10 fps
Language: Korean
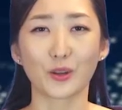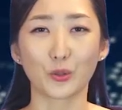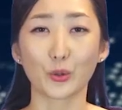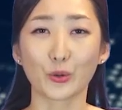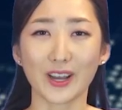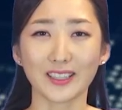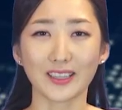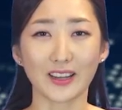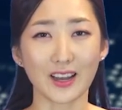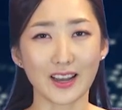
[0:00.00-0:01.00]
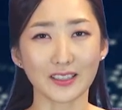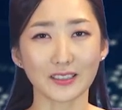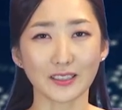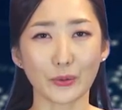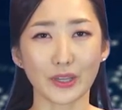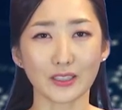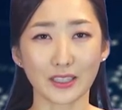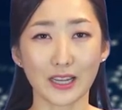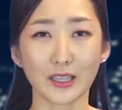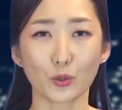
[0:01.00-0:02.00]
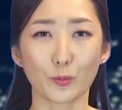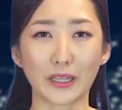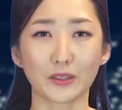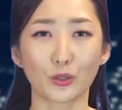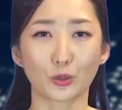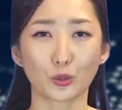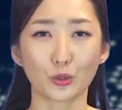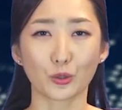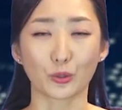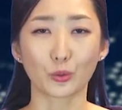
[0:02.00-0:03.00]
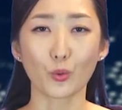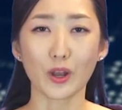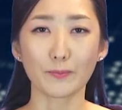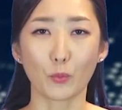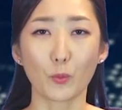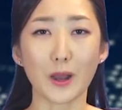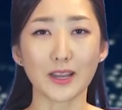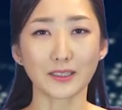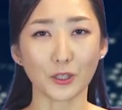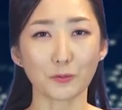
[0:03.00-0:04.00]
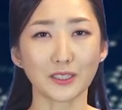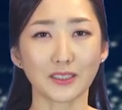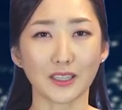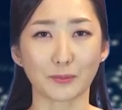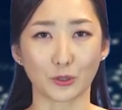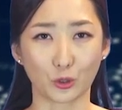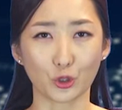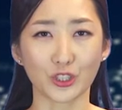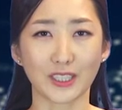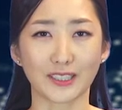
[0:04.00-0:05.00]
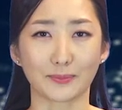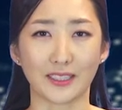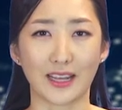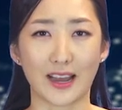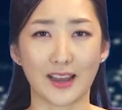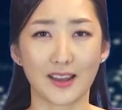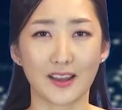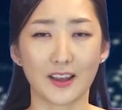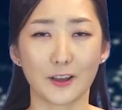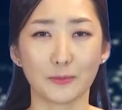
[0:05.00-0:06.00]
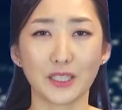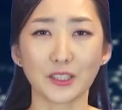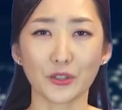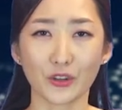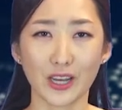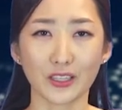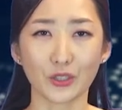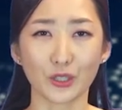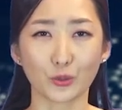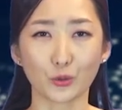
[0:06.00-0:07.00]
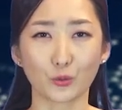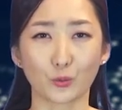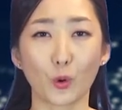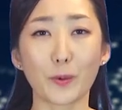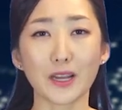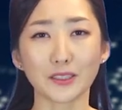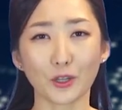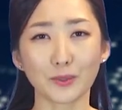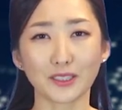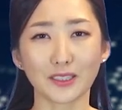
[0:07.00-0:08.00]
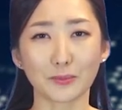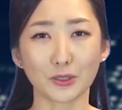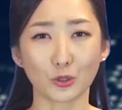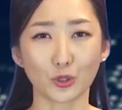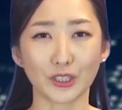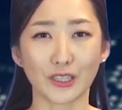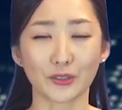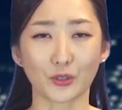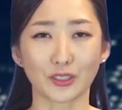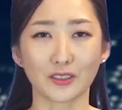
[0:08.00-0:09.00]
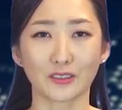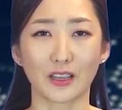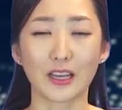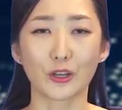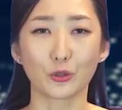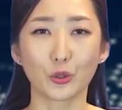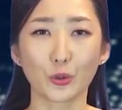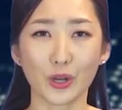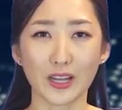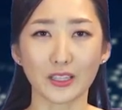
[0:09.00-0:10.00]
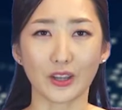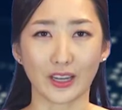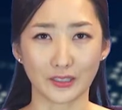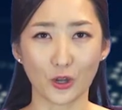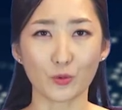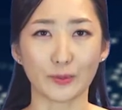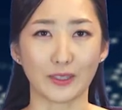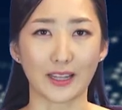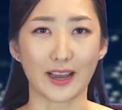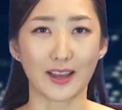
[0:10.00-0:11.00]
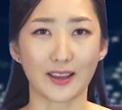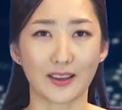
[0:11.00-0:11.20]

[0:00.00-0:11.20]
뉴욕 한인회가 한인 사회를 하나로 만들어줄 통합 모바일 서비스 앱을 출시했습니다. 미전역 한인회 중 모바일 서비스 앱을 출시한 것은 뉴욕 한인회가 처음입니다.